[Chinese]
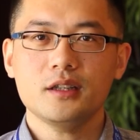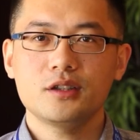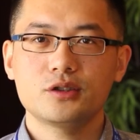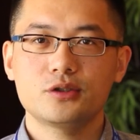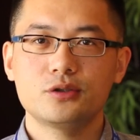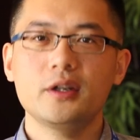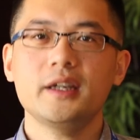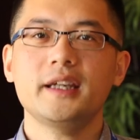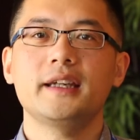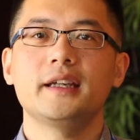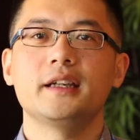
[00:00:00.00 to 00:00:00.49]

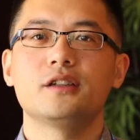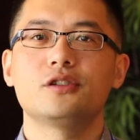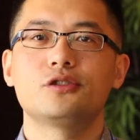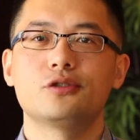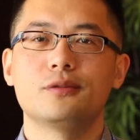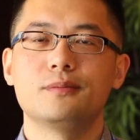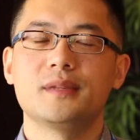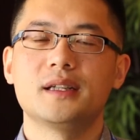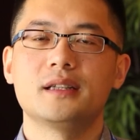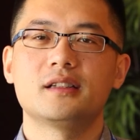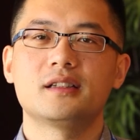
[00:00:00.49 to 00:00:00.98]
所以
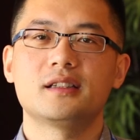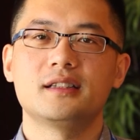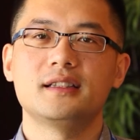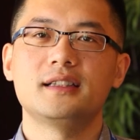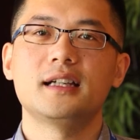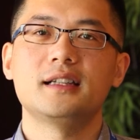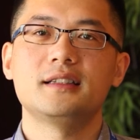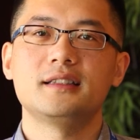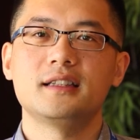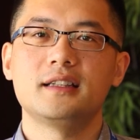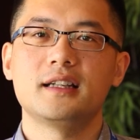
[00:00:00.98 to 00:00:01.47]
准备的时
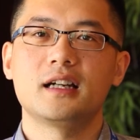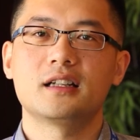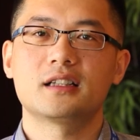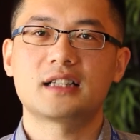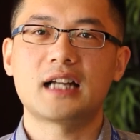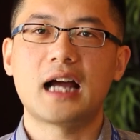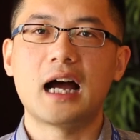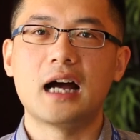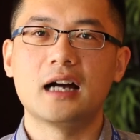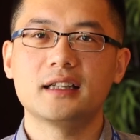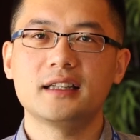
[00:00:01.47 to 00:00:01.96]
间尽量
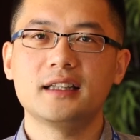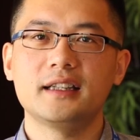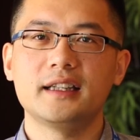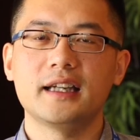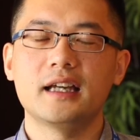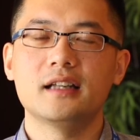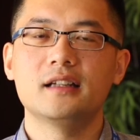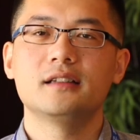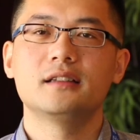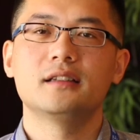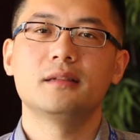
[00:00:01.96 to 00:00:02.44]
长一
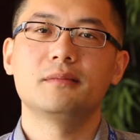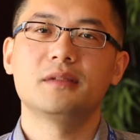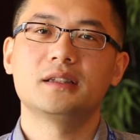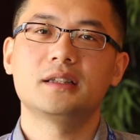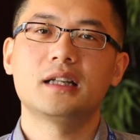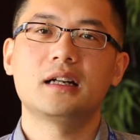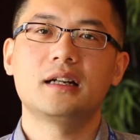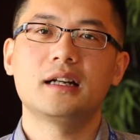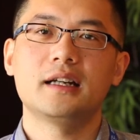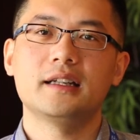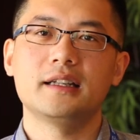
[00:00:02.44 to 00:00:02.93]
点。那么
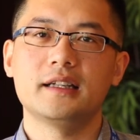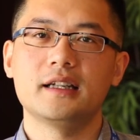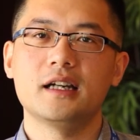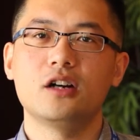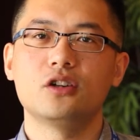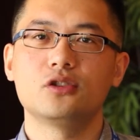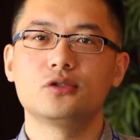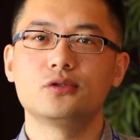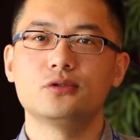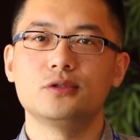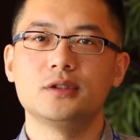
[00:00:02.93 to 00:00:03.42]
当然也
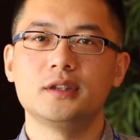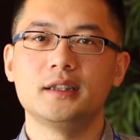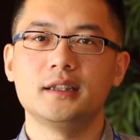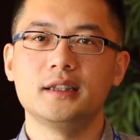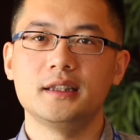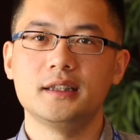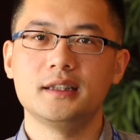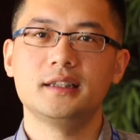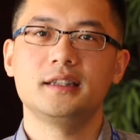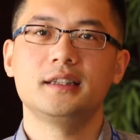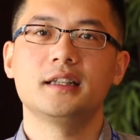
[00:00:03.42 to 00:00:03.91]
要注
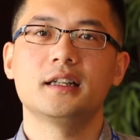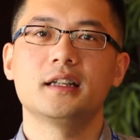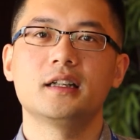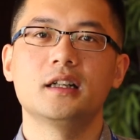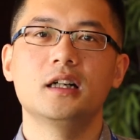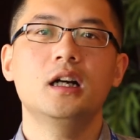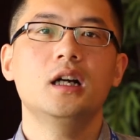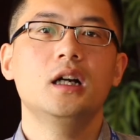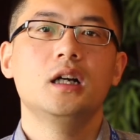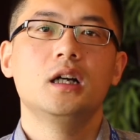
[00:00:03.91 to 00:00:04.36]
意一些个